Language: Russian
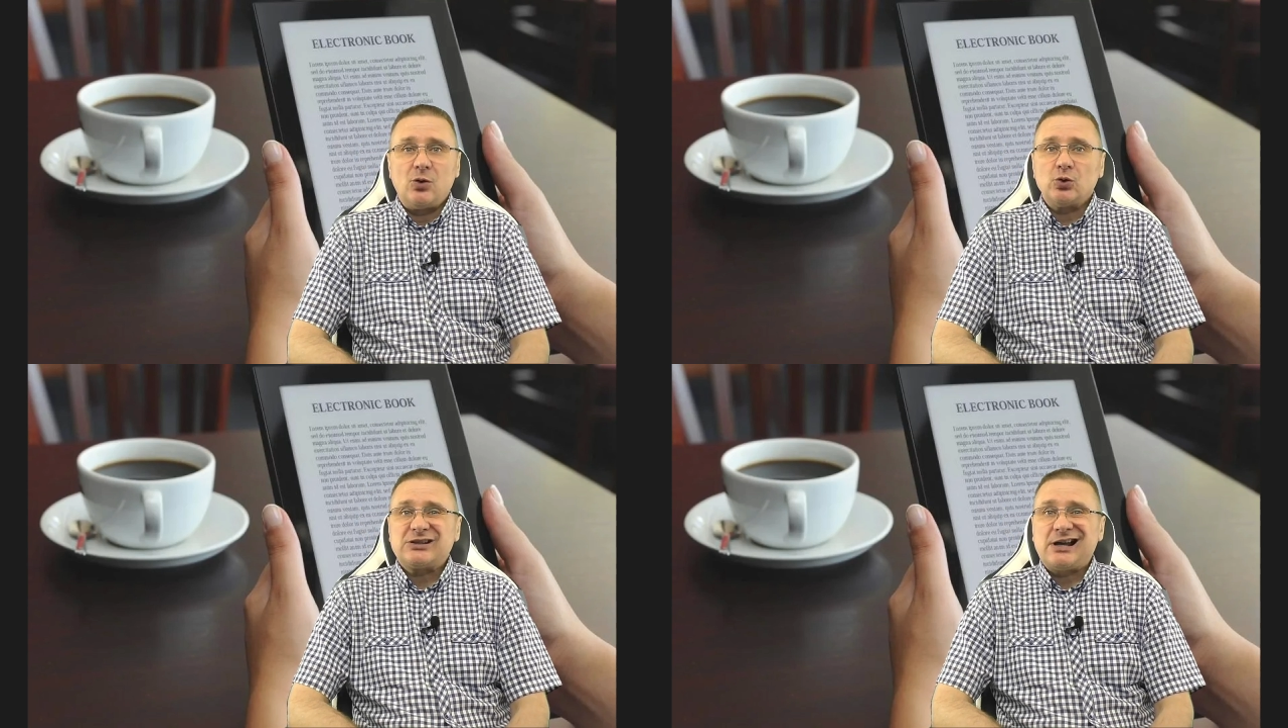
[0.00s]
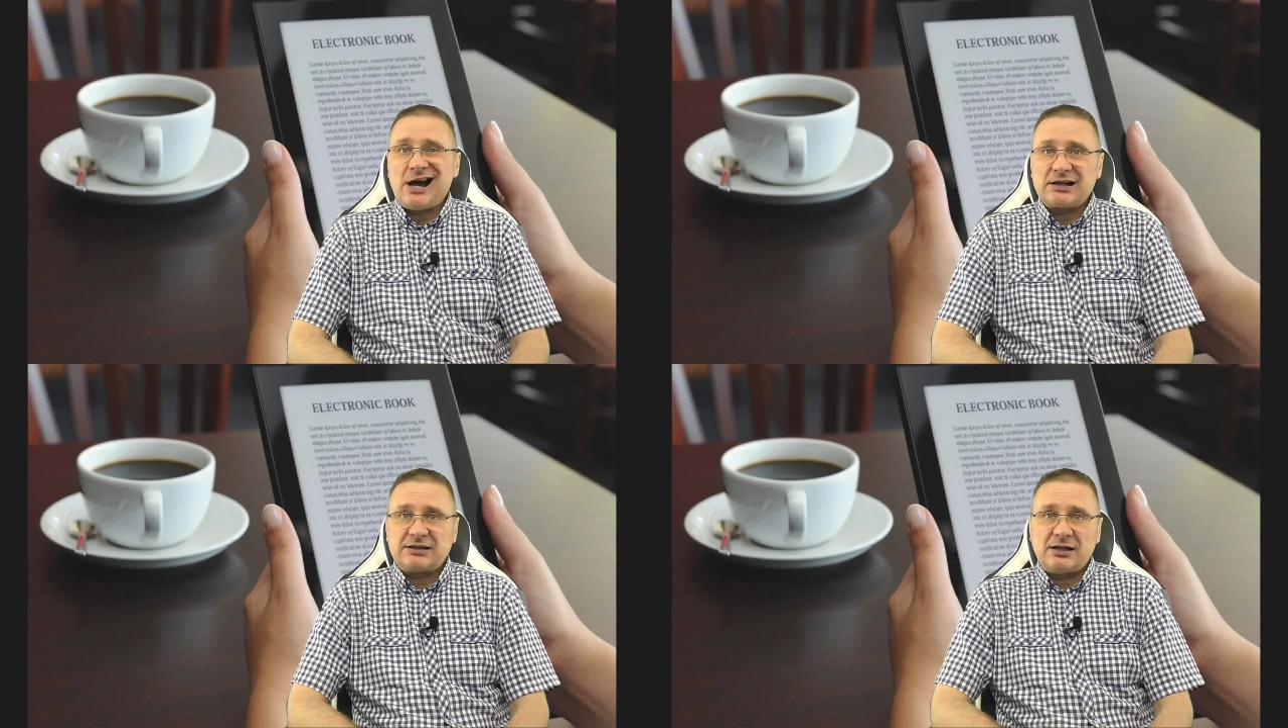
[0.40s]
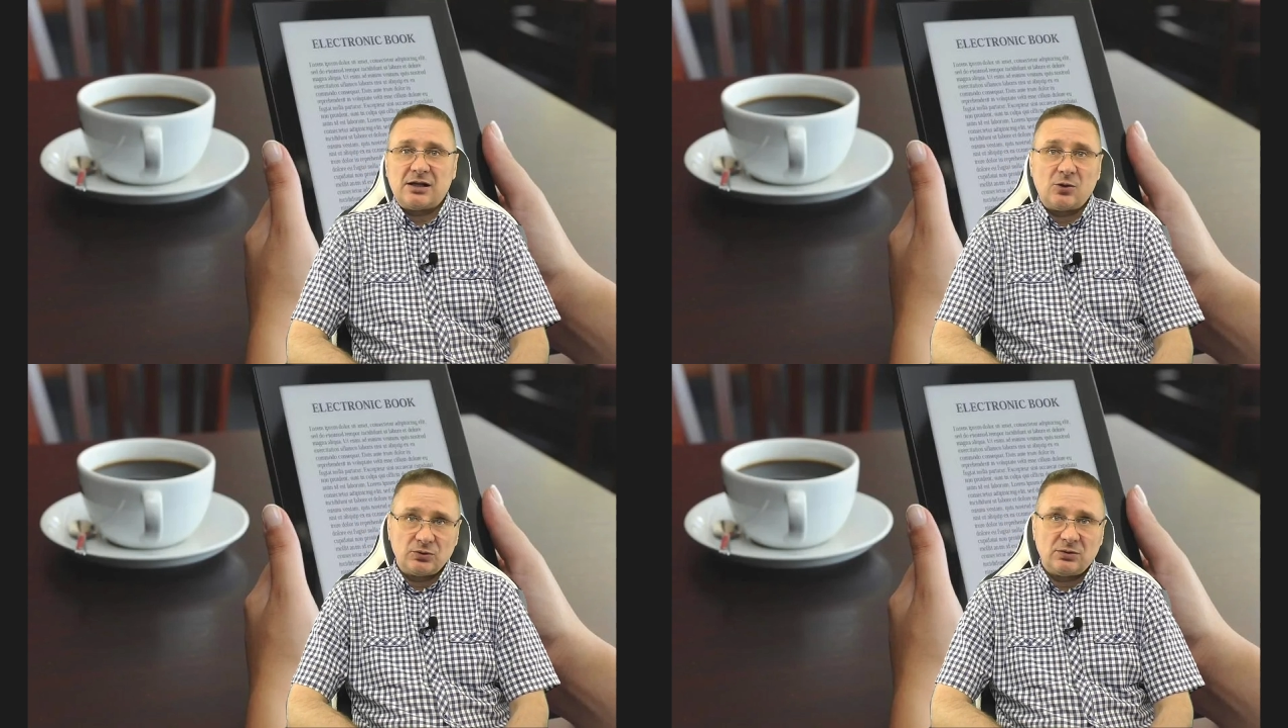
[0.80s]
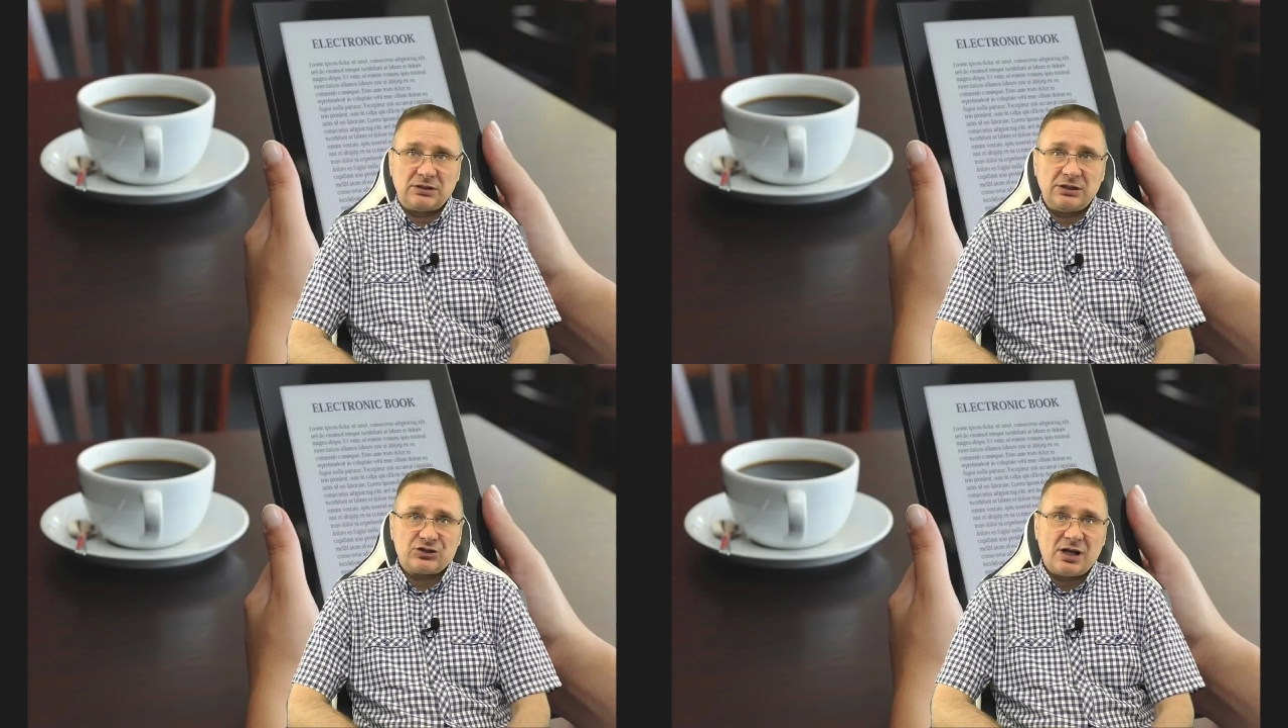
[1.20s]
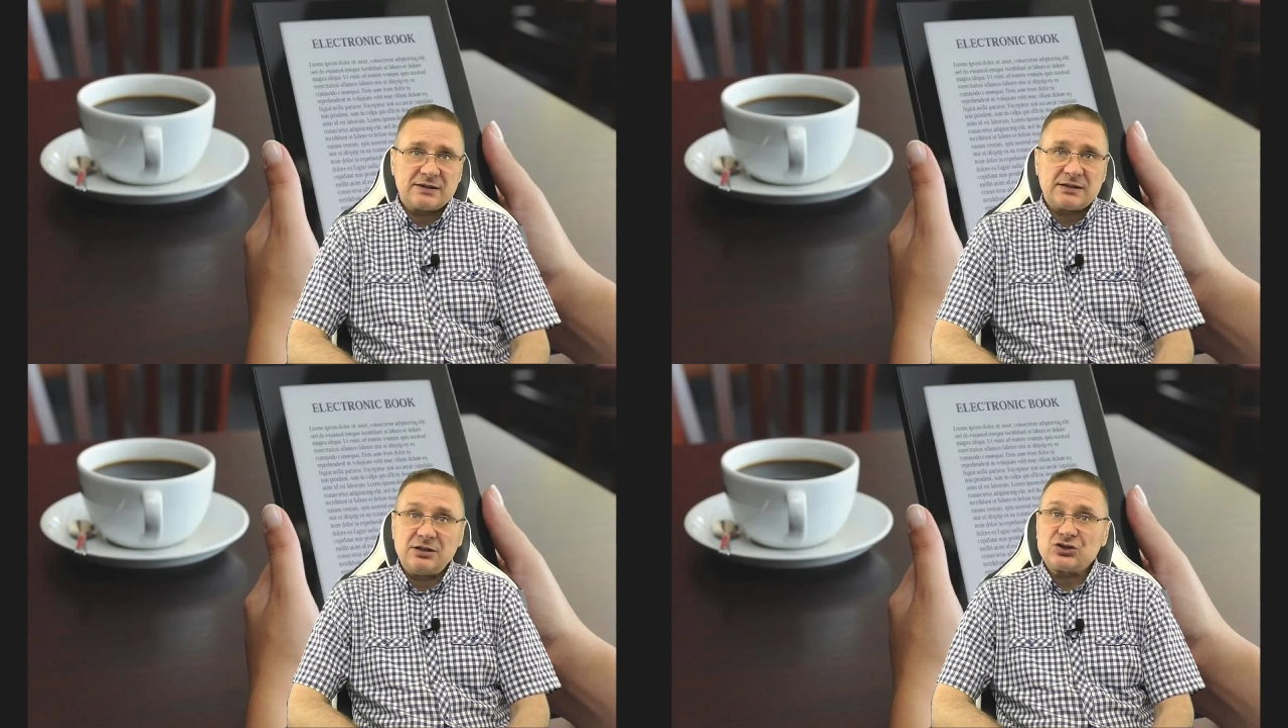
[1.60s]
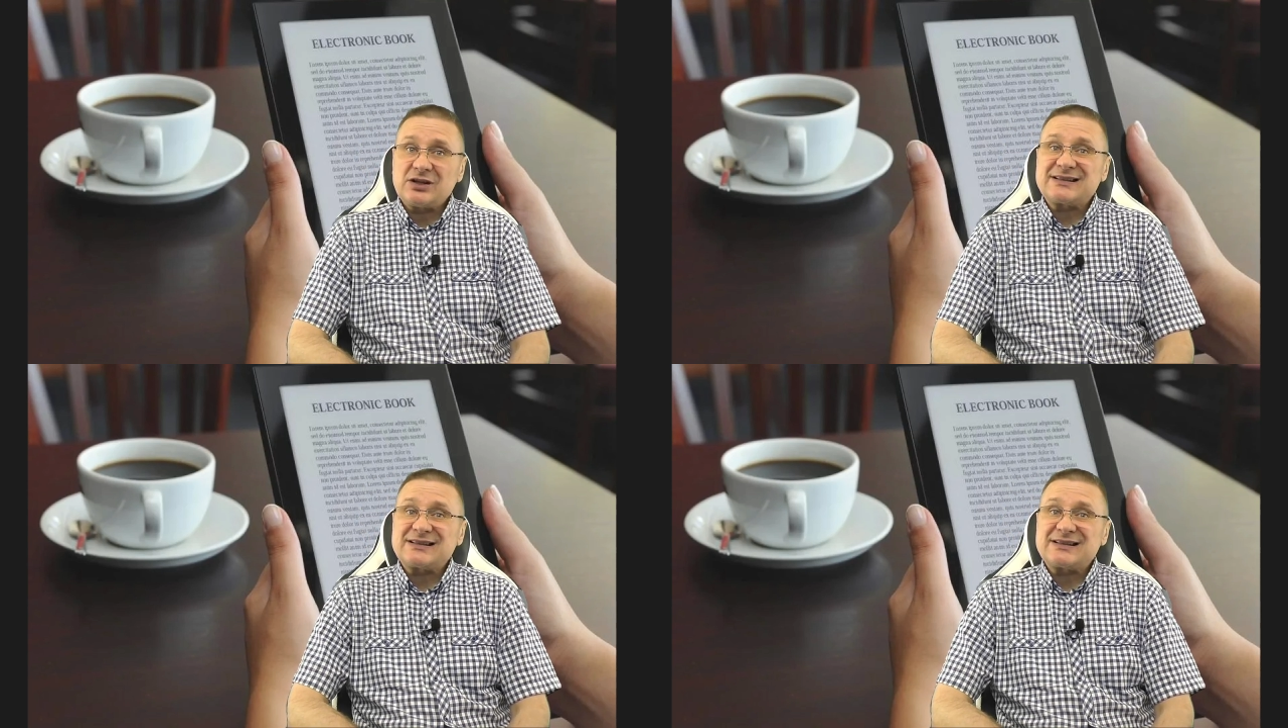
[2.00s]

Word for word: от карта оно отличается лишь